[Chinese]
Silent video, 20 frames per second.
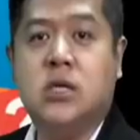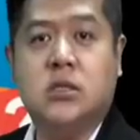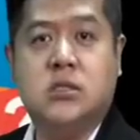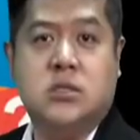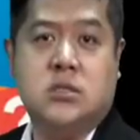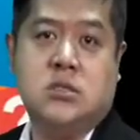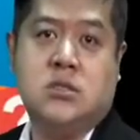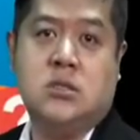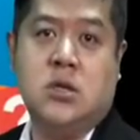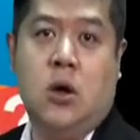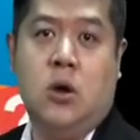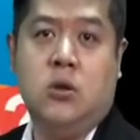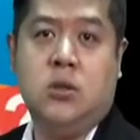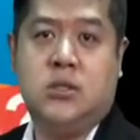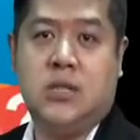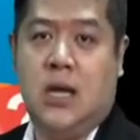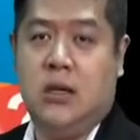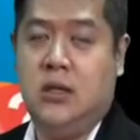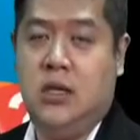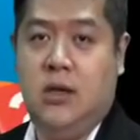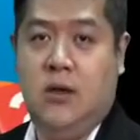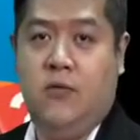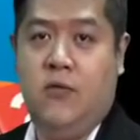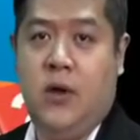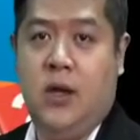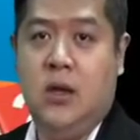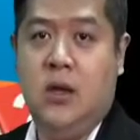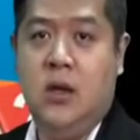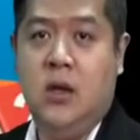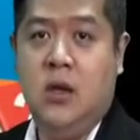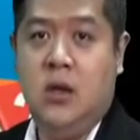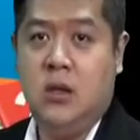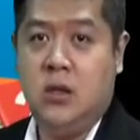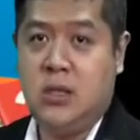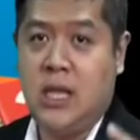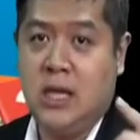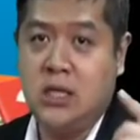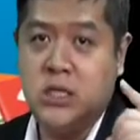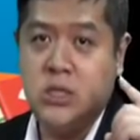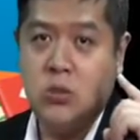个只收场地费，
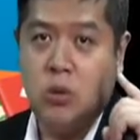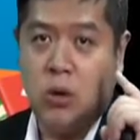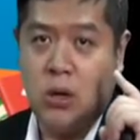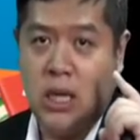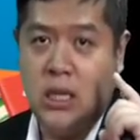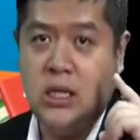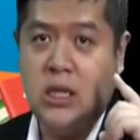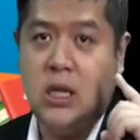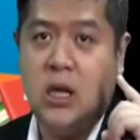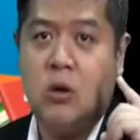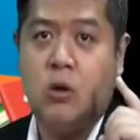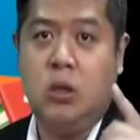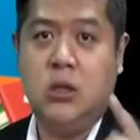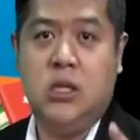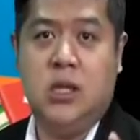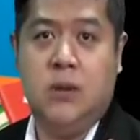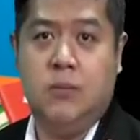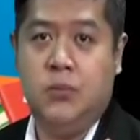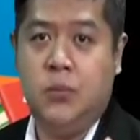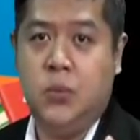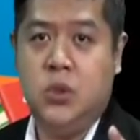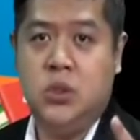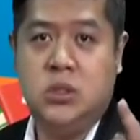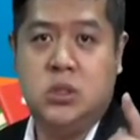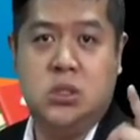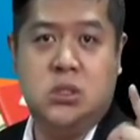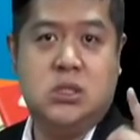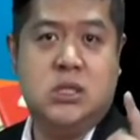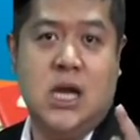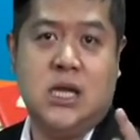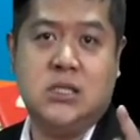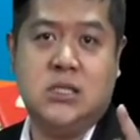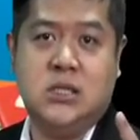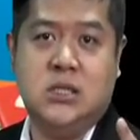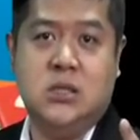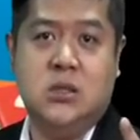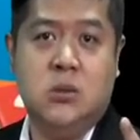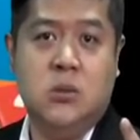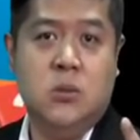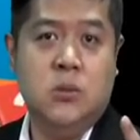但是我给你的观念是价
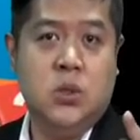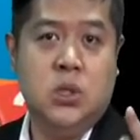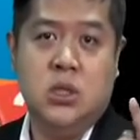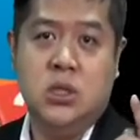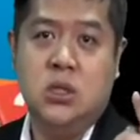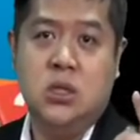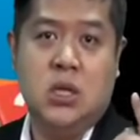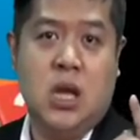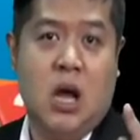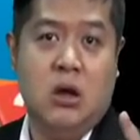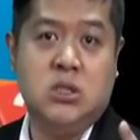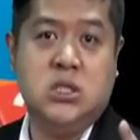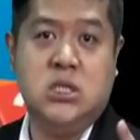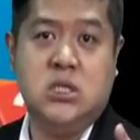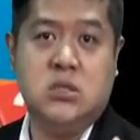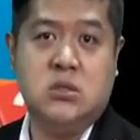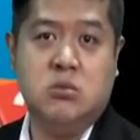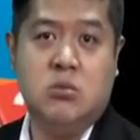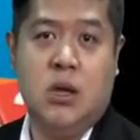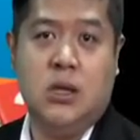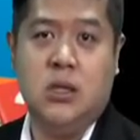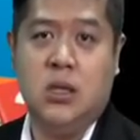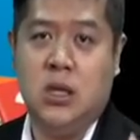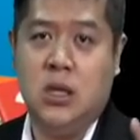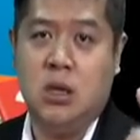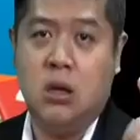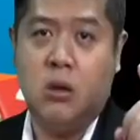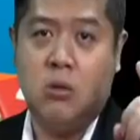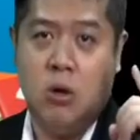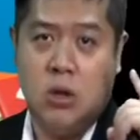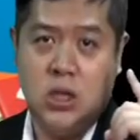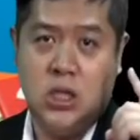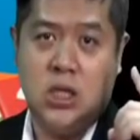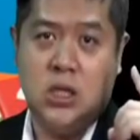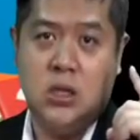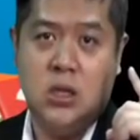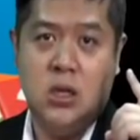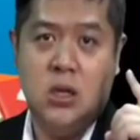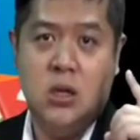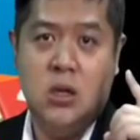值好几十万的一个观
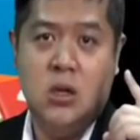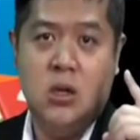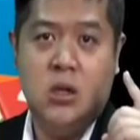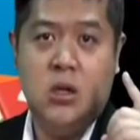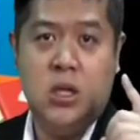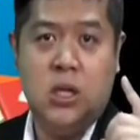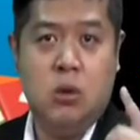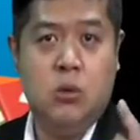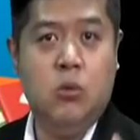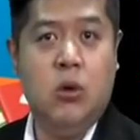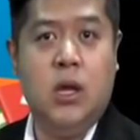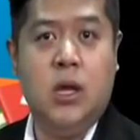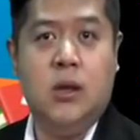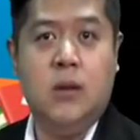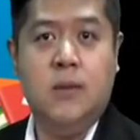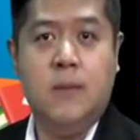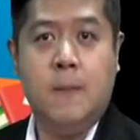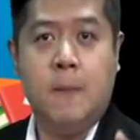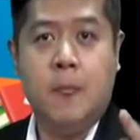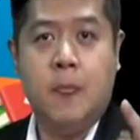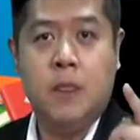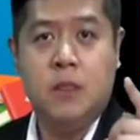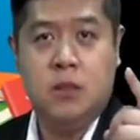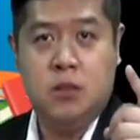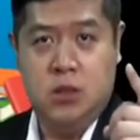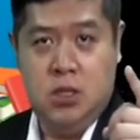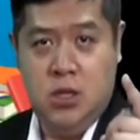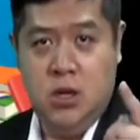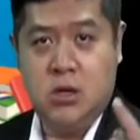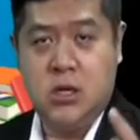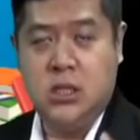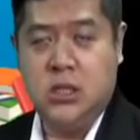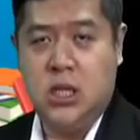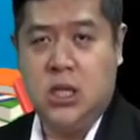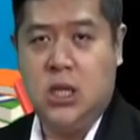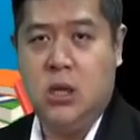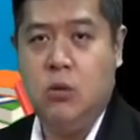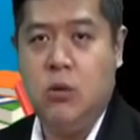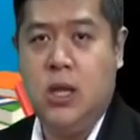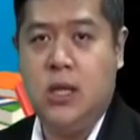念，因为你有可
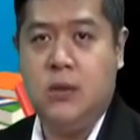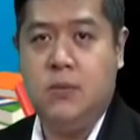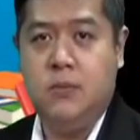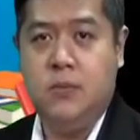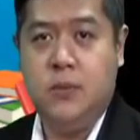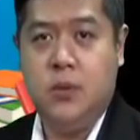能因为